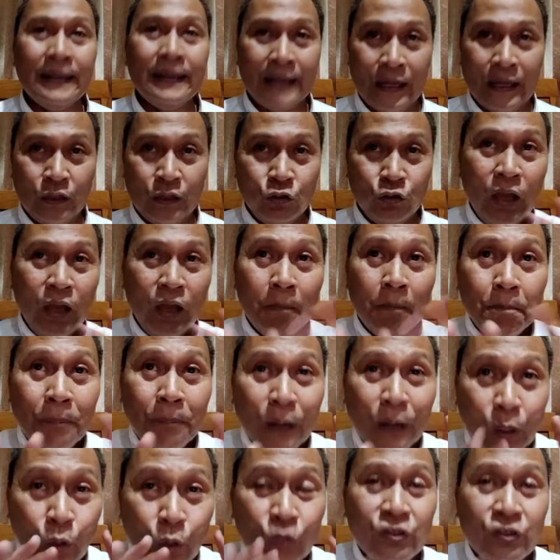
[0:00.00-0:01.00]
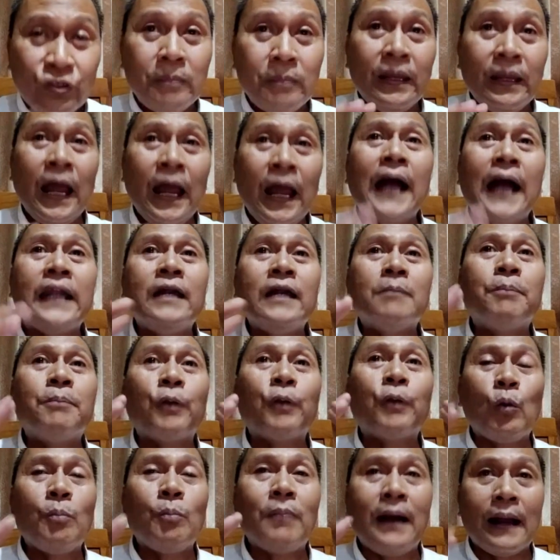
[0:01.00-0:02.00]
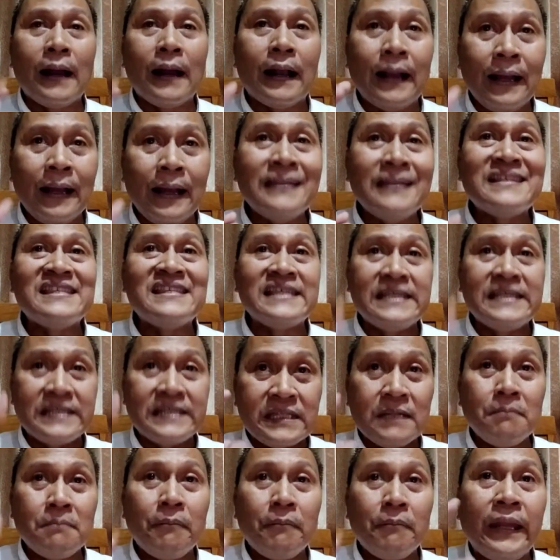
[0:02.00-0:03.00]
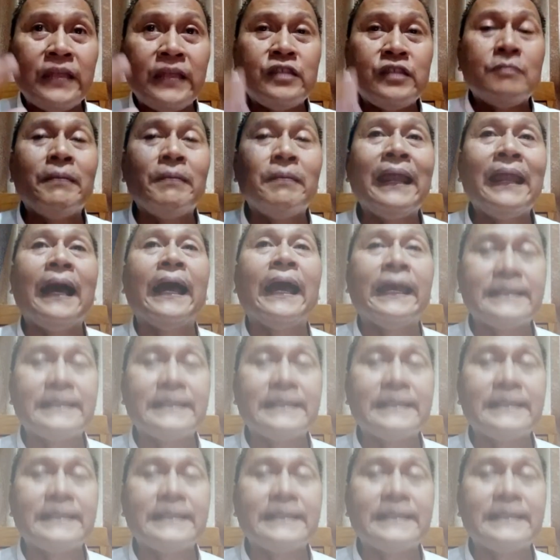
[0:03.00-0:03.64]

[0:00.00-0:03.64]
Nah, itu yang perlu saya bilang ada perombakan sistem manajemen